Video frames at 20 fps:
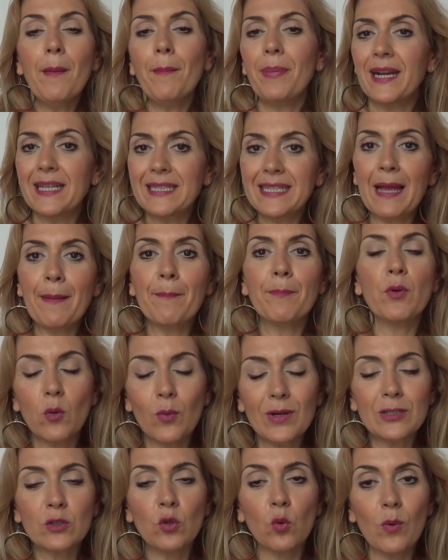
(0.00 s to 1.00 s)
Per esempio in
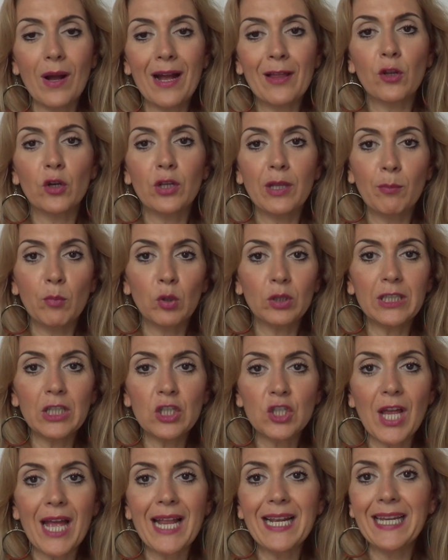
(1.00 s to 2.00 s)
questo quadro di
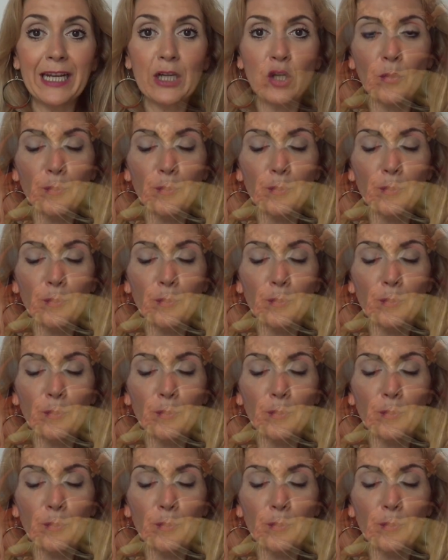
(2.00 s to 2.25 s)
Botticelli, il